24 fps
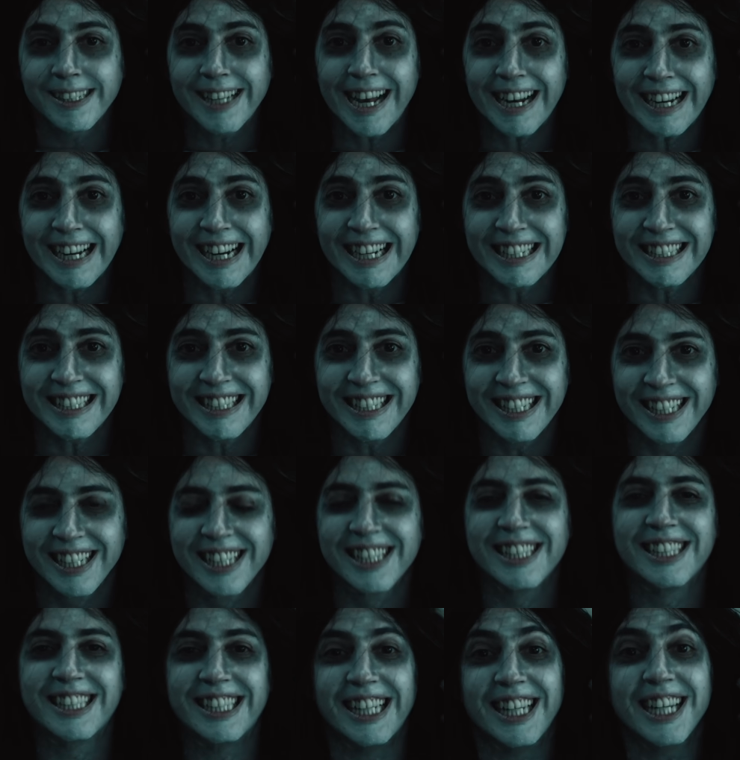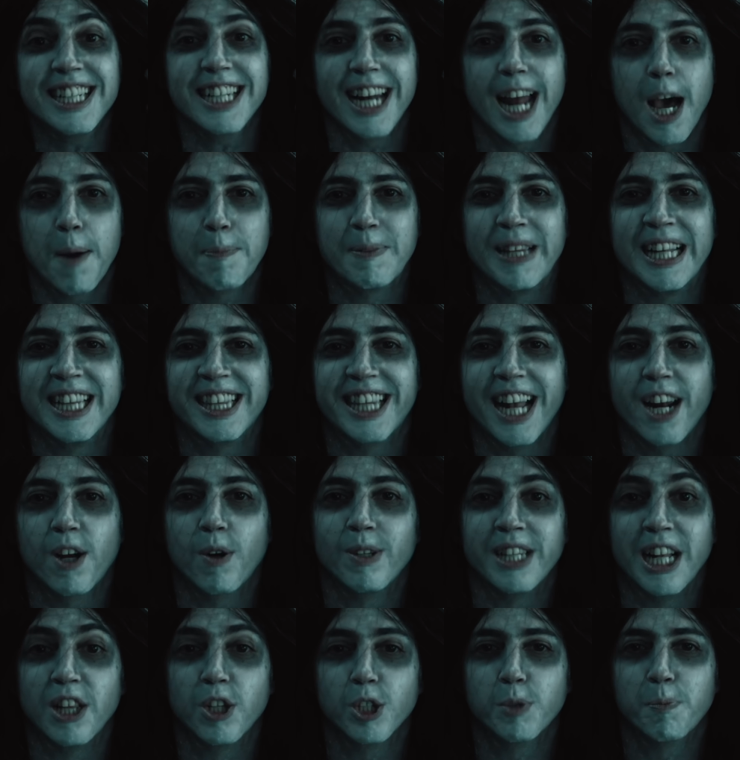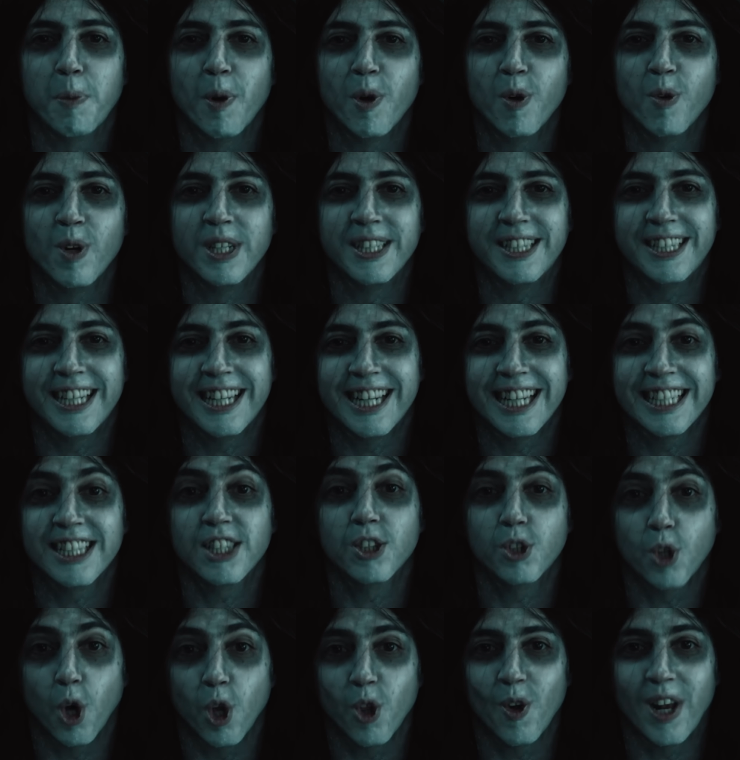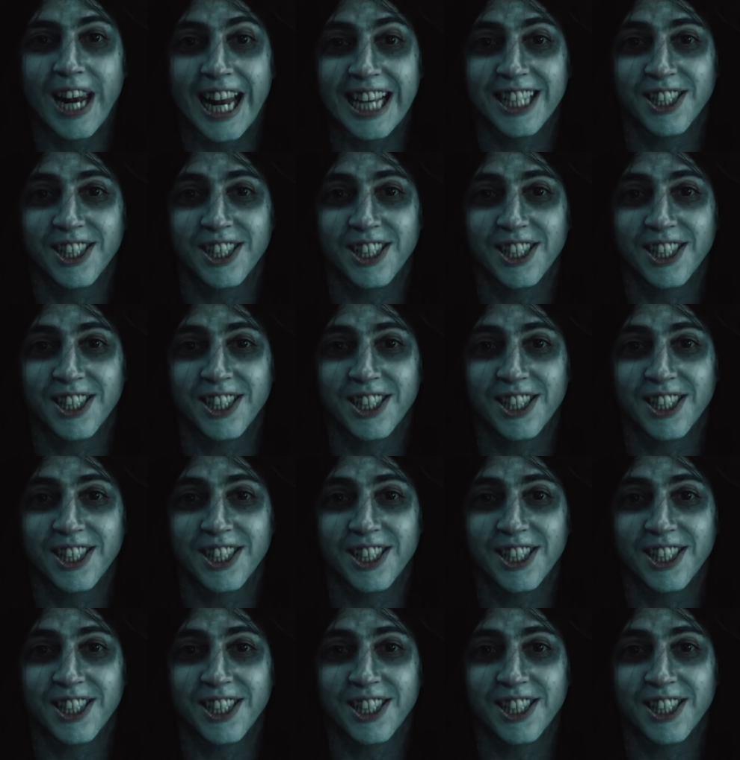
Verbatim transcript: Cacas, ¿tienes la app de Entel con el 2x1 en cines todo el